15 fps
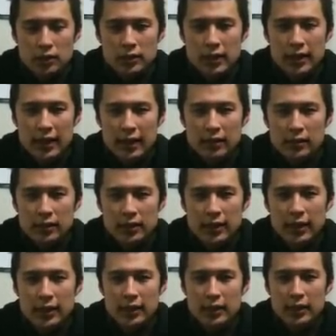そんな彼女
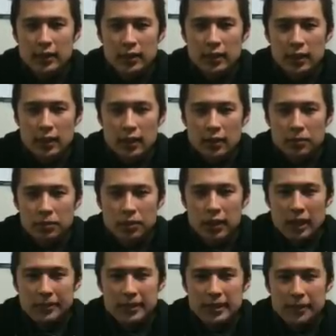にも
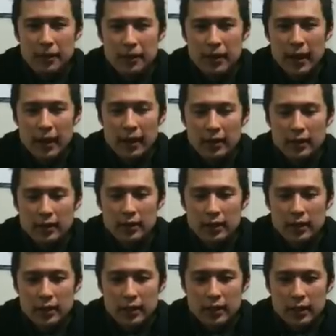う神様は
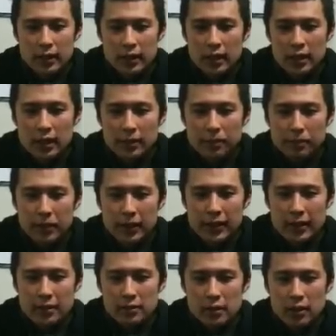金
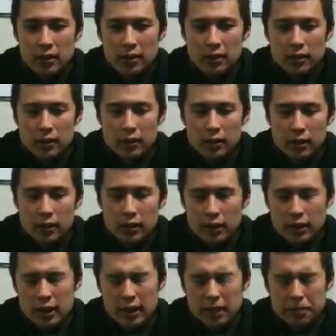メダルを
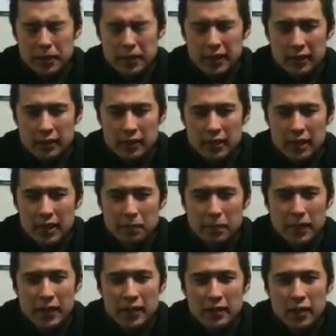金メダルを
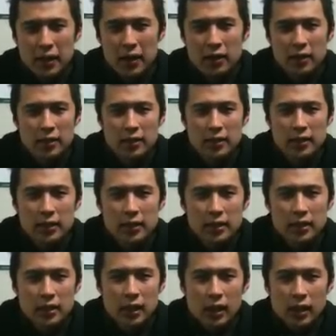金メダルを
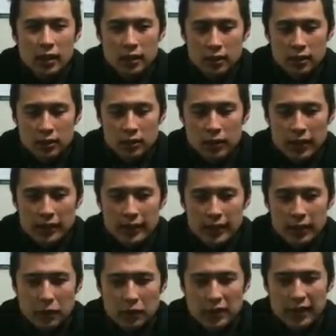取ら
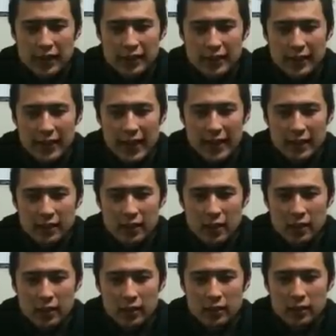せてほしかったな
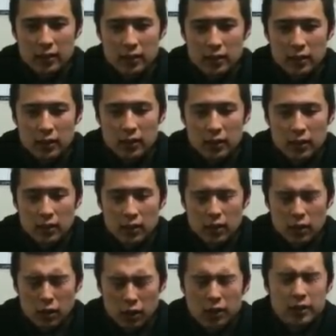と
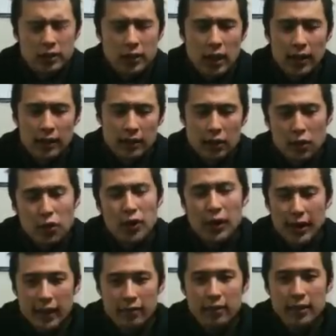本当に
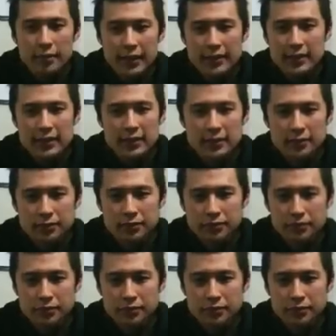心から思います